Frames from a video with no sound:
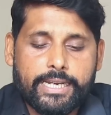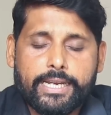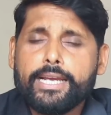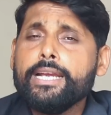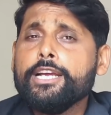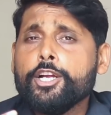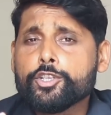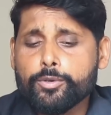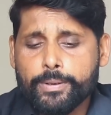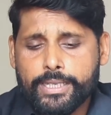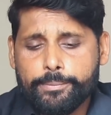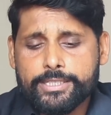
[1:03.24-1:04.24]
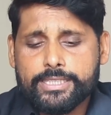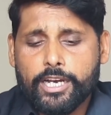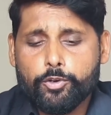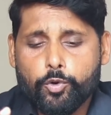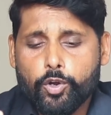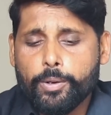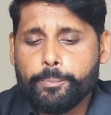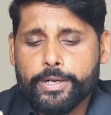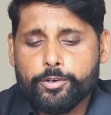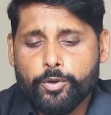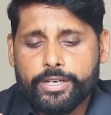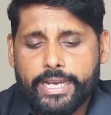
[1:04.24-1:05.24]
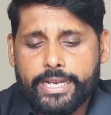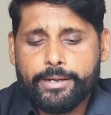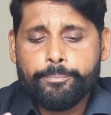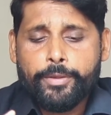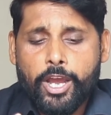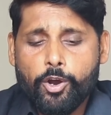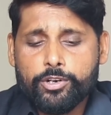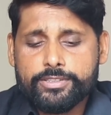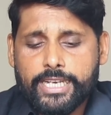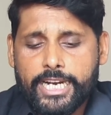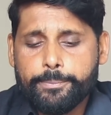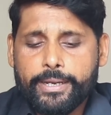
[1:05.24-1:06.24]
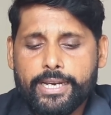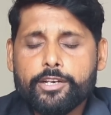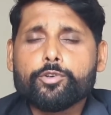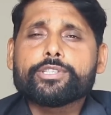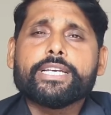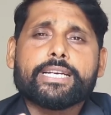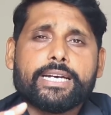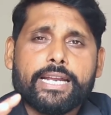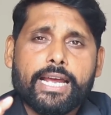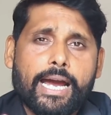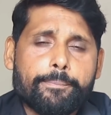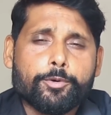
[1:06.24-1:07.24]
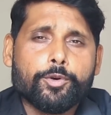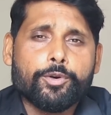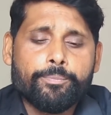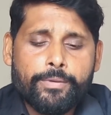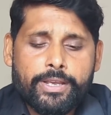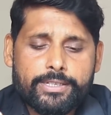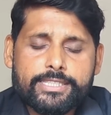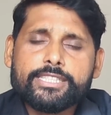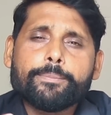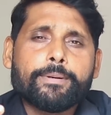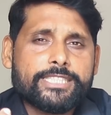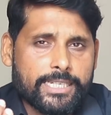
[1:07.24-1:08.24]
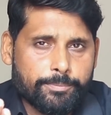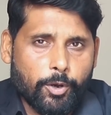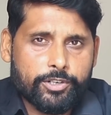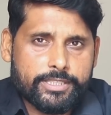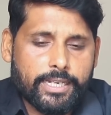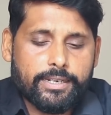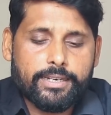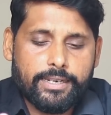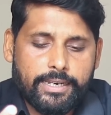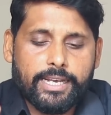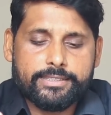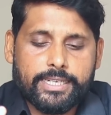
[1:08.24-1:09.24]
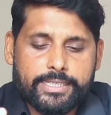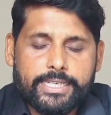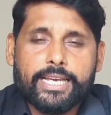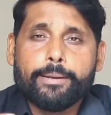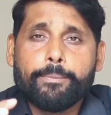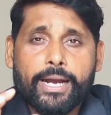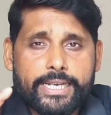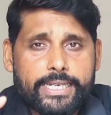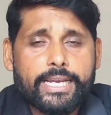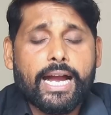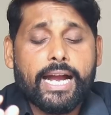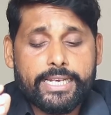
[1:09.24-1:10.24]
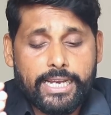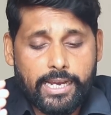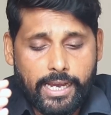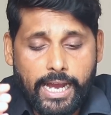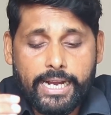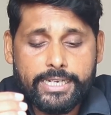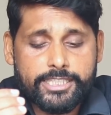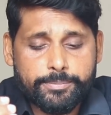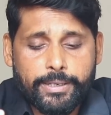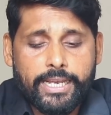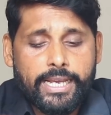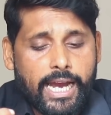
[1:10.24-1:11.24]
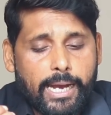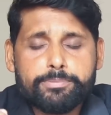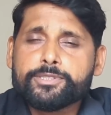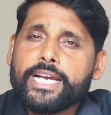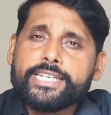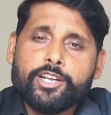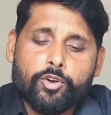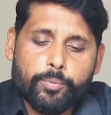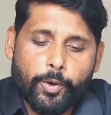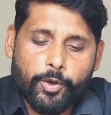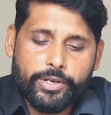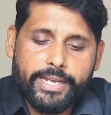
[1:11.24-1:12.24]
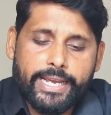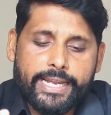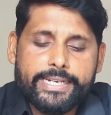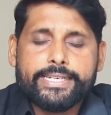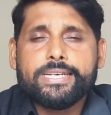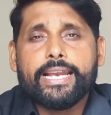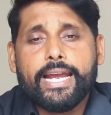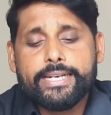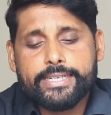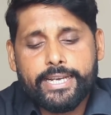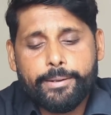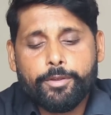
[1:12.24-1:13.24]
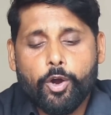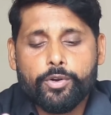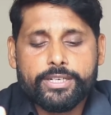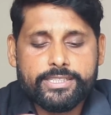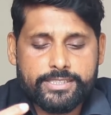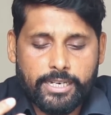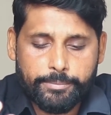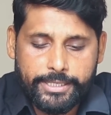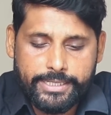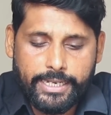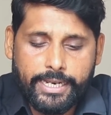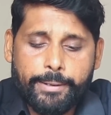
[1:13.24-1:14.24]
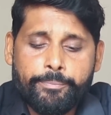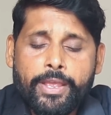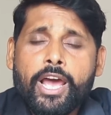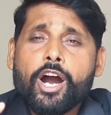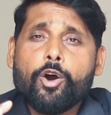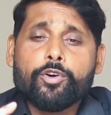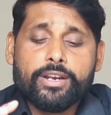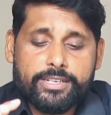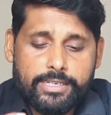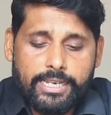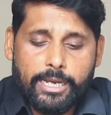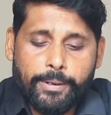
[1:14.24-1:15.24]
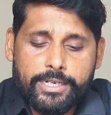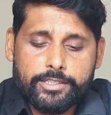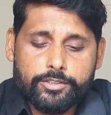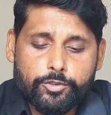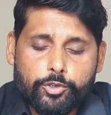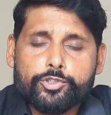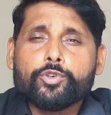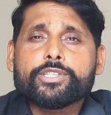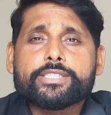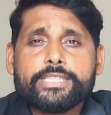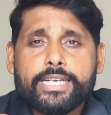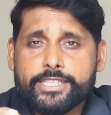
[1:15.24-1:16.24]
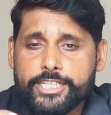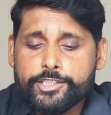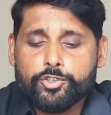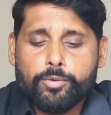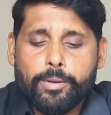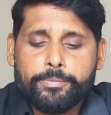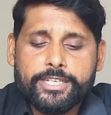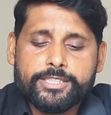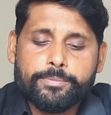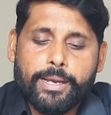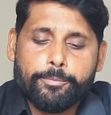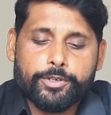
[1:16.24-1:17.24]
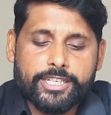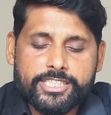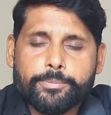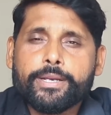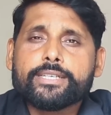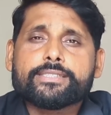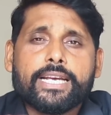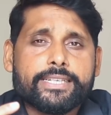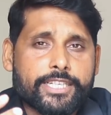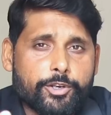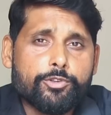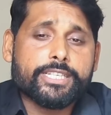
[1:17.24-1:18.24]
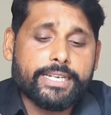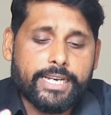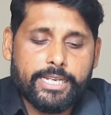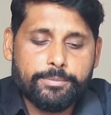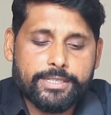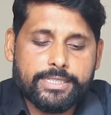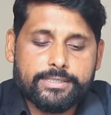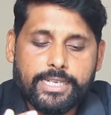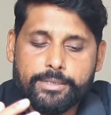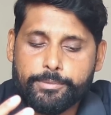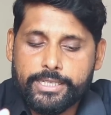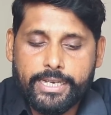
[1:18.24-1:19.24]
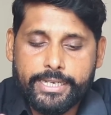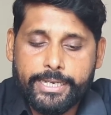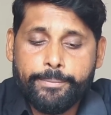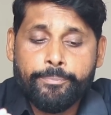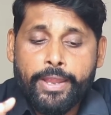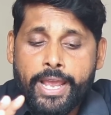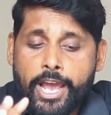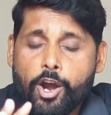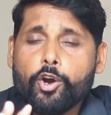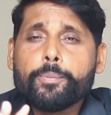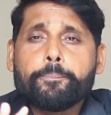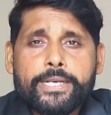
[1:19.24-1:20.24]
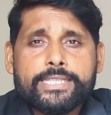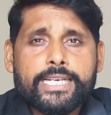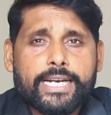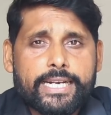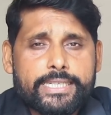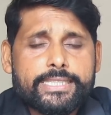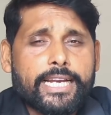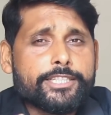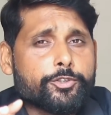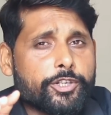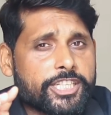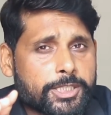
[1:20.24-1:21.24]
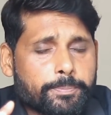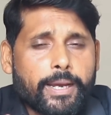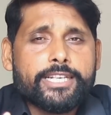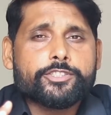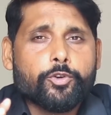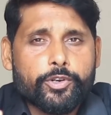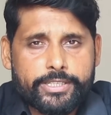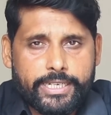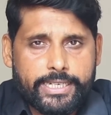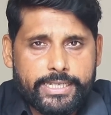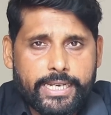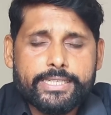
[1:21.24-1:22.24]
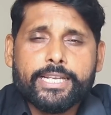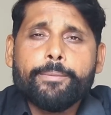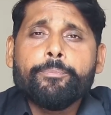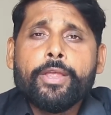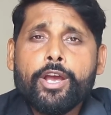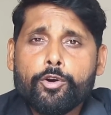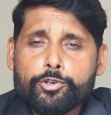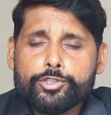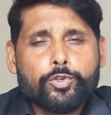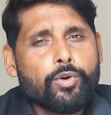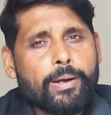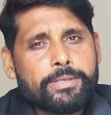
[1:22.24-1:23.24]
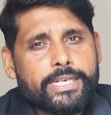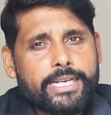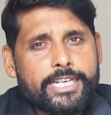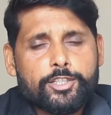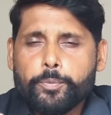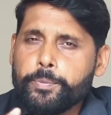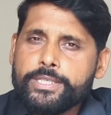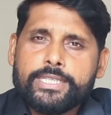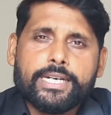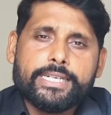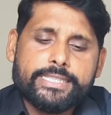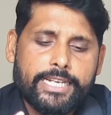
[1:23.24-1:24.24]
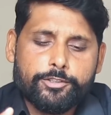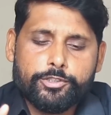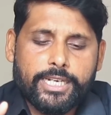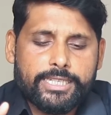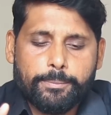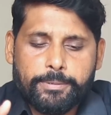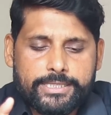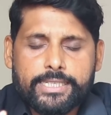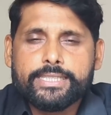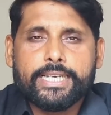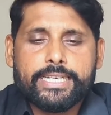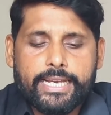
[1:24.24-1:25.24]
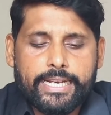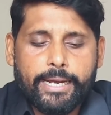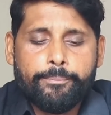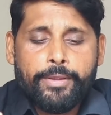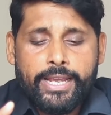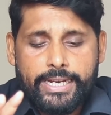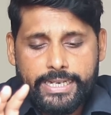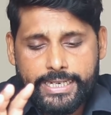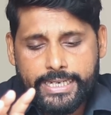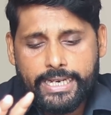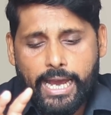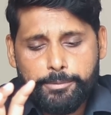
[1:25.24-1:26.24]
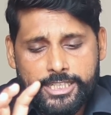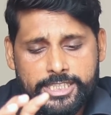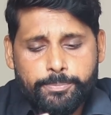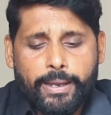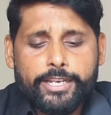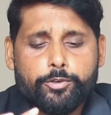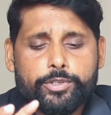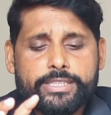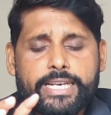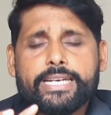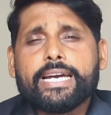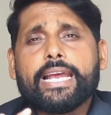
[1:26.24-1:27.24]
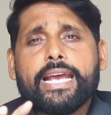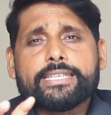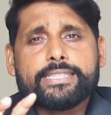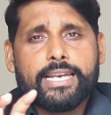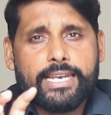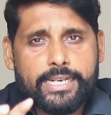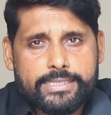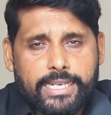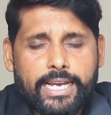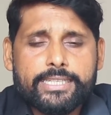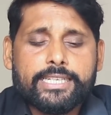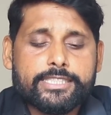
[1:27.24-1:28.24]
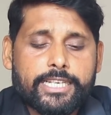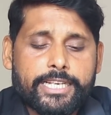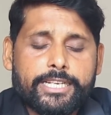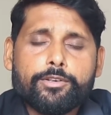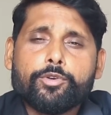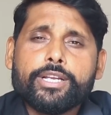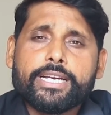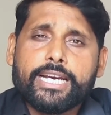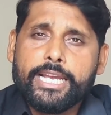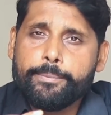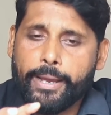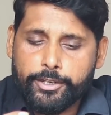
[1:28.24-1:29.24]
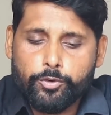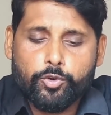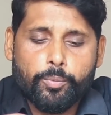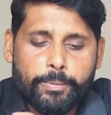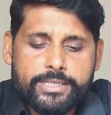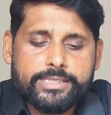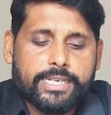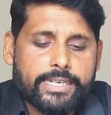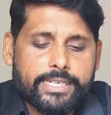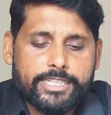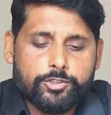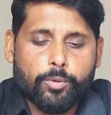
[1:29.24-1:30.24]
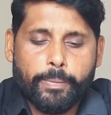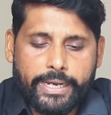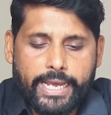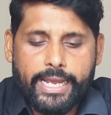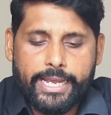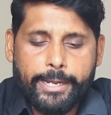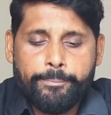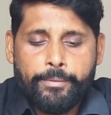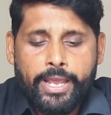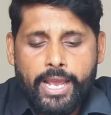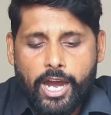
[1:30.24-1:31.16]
दिया गया है तो मतलब इसका गोल पेट्रोल टैंक और साइड पैनल को देखकर आपको जैसे बजाज बॉक्सर लग सकती है बाकी आके आगे इसमें अप साइड डाउन फॉर्क हैं एलईडी लाइट है और डिजिटल मीटर है और लगभग 280 या 300 सौ एम mm की इसमें आपको डिस्क ब्रेक शायद ड्यूल चैनल एबीएस के साथ मिल जाएगी और पीछे का डिजाइन जो स्पाइस शॉट देखे गए थे उसको आप देखेंगे तो पीछे का डिजाइन तो ज़्यादा पसंद नहीं आएगा लेकिन अब इस बाइक को देखकर ऐसा लगता है जैसे इन्होंने कई बाइकों को मिक्स करके इसको बनाया है